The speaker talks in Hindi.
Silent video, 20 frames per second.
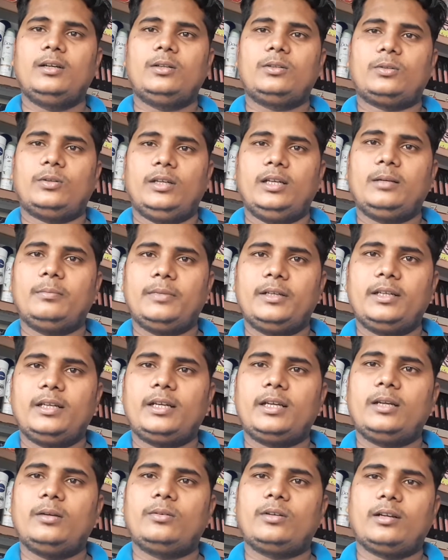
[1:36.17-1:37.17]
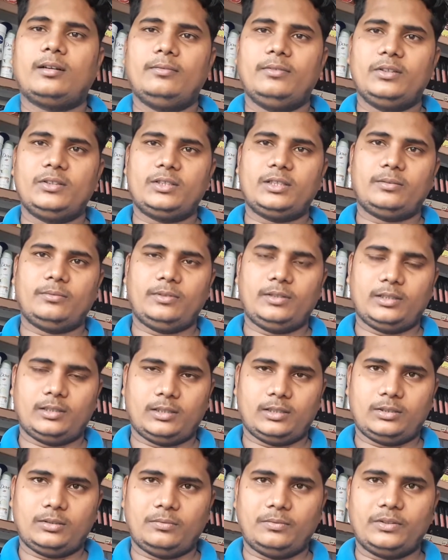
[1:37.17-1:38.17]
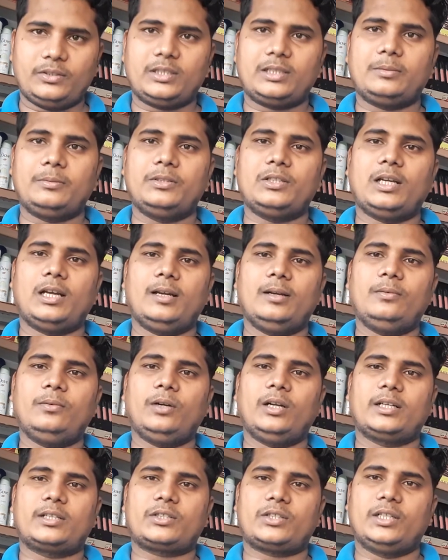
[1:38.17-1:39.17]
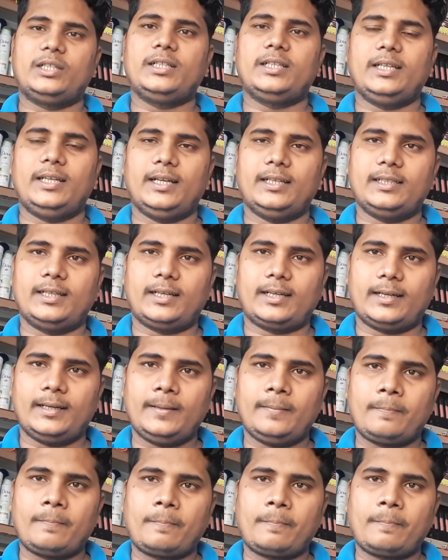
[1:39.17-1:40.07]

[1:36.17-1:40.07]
तो एक महीने के लिए उनका विज़िट जो विज़िट वीज़ा है वो एक्सटेंड किया जा रहा है